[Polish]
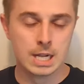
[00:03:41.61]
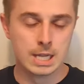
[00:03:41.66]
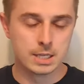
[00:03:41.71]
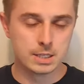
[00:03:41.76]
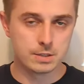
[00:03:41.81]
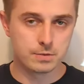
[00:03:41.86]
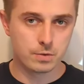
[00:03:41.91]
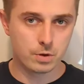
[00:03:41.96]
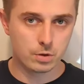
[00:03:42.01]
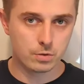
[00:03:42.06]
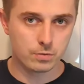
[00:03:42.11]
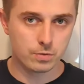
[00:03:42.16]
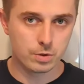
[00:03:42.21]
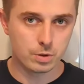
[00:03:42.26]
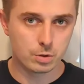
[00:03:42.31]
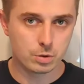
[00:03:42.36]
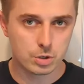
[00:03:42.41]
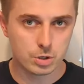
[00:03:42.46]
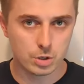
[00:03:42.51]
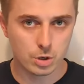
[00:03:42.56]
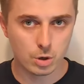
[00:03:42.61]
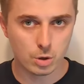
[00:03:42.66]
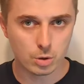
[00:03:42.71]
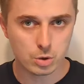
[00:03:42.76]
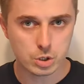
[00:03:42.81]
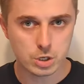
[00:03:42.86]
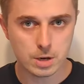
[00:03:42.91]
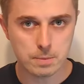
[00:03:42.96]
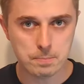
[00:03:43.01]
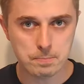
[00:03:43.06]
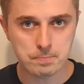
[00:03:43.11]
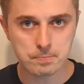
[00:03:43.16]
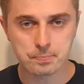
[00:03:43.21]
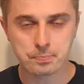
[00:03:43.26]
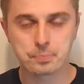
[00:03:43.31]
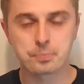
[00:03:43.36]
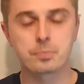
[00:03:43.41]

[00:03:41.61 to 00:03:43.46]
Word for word: zwrot wynosi 8.